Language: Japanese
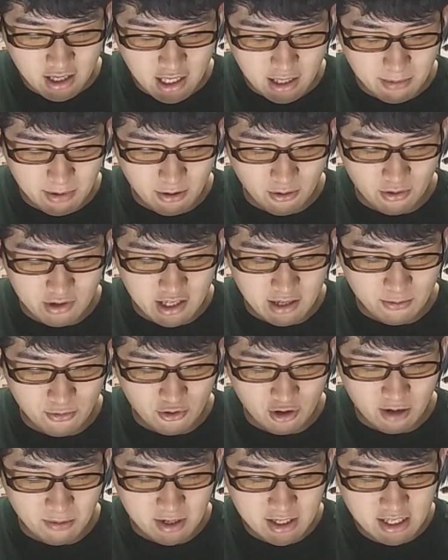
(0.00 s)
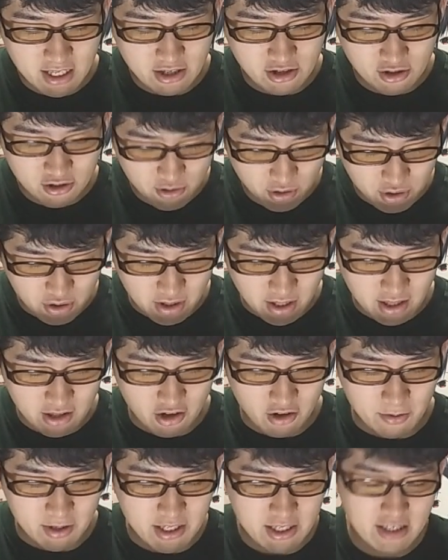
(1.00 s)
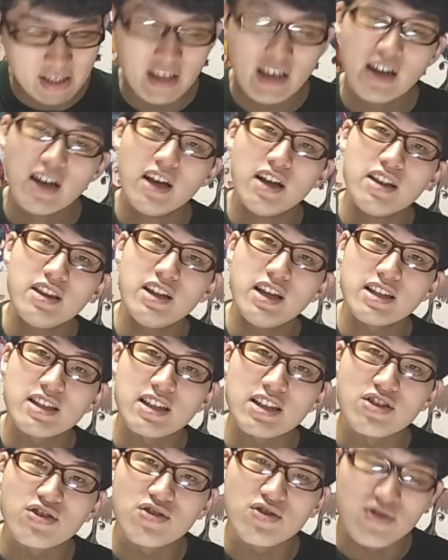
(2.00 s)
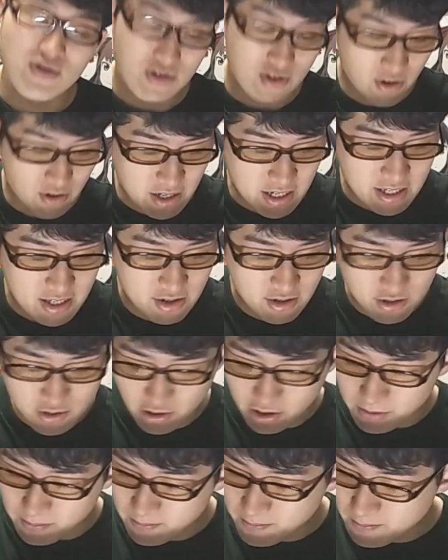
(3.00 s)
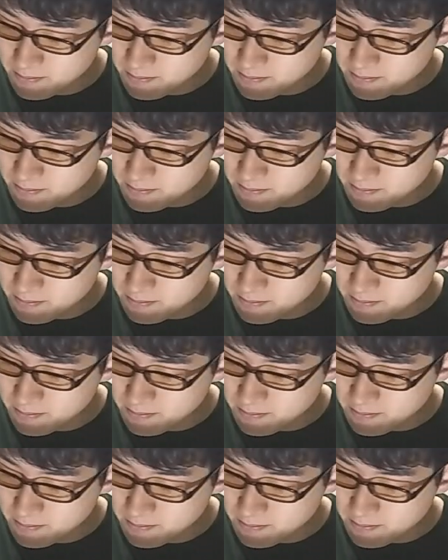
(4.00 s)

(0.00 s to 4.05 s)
25,000も超えまして15位となっております。で、あって14位です。14位。